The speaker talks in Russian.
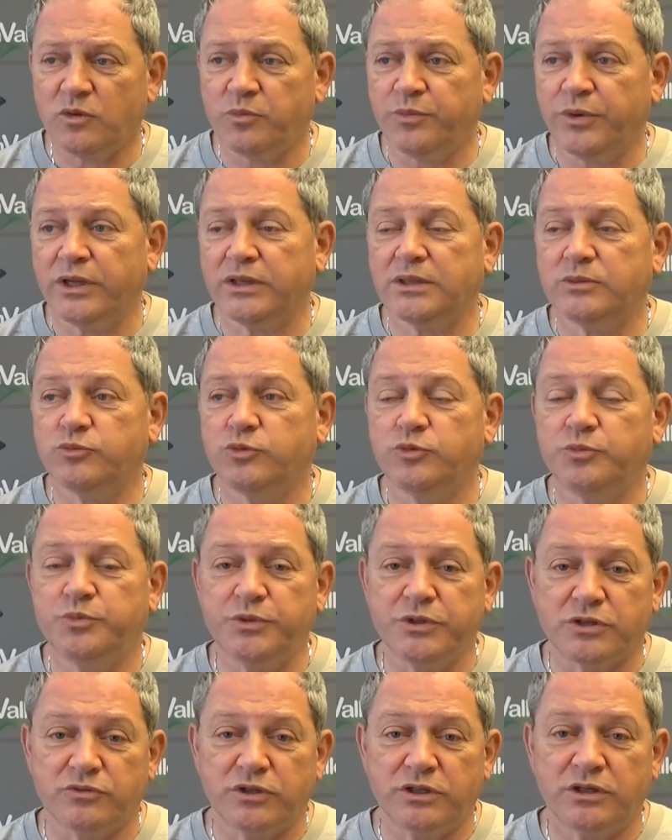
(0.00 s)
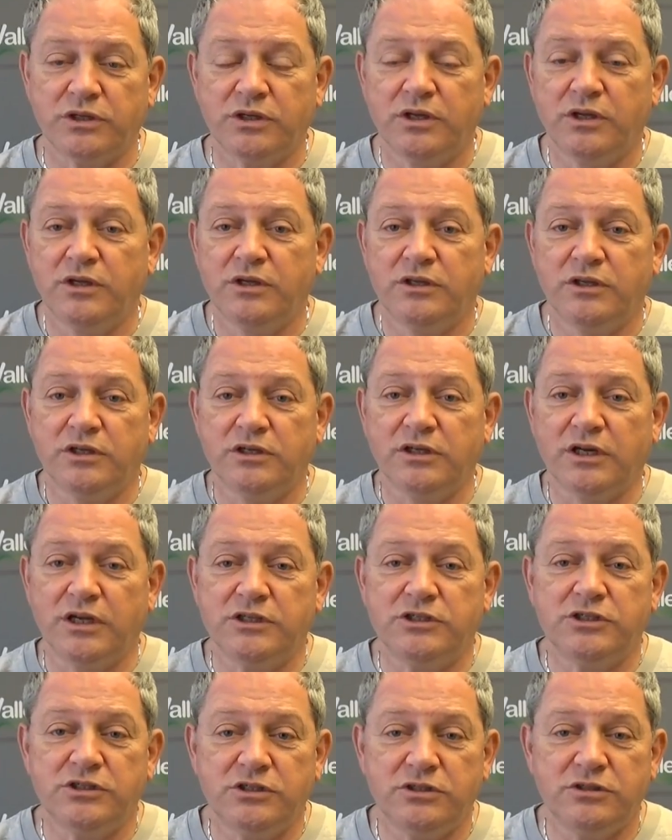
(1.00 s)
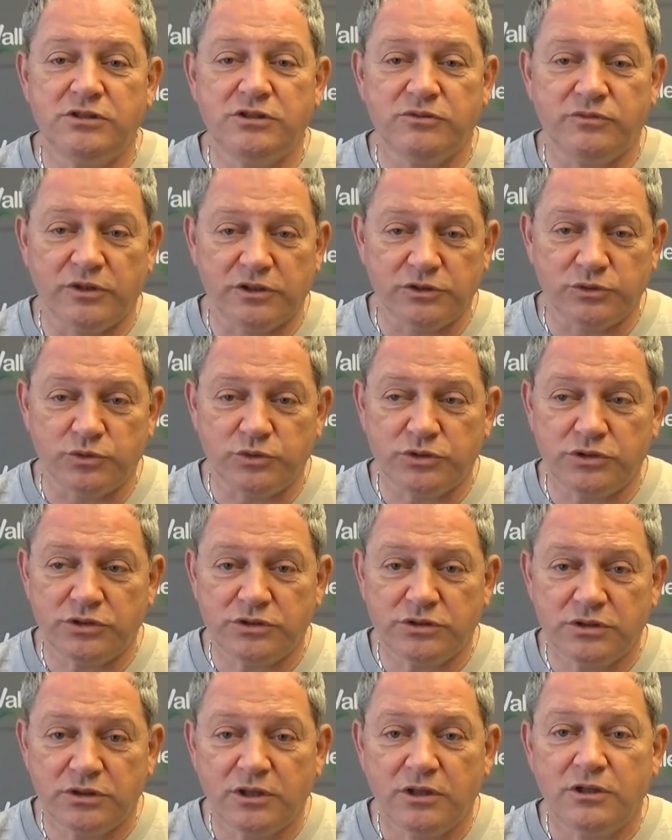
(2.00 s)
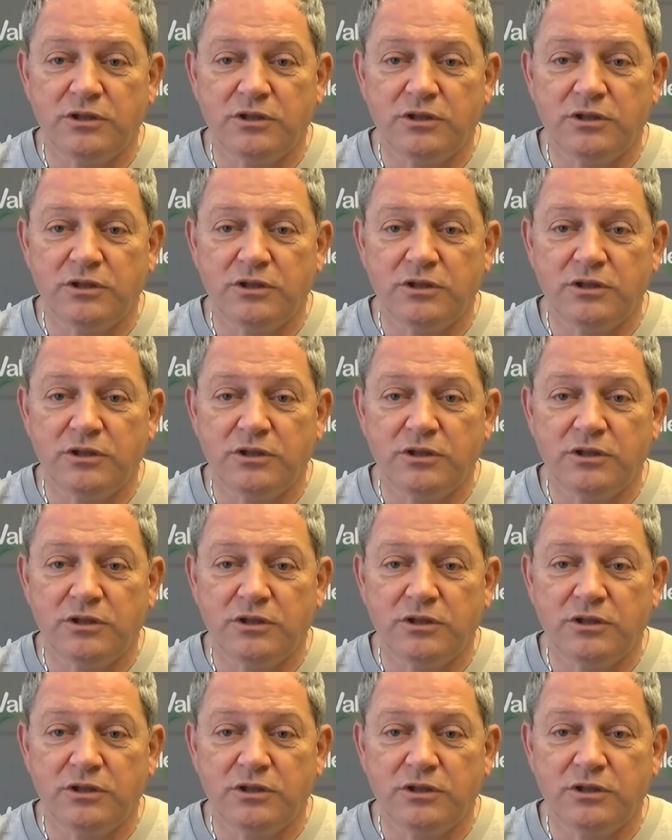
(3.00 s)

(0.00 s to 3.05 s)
Поэтому первое, играйте, не, не волнуйтесь.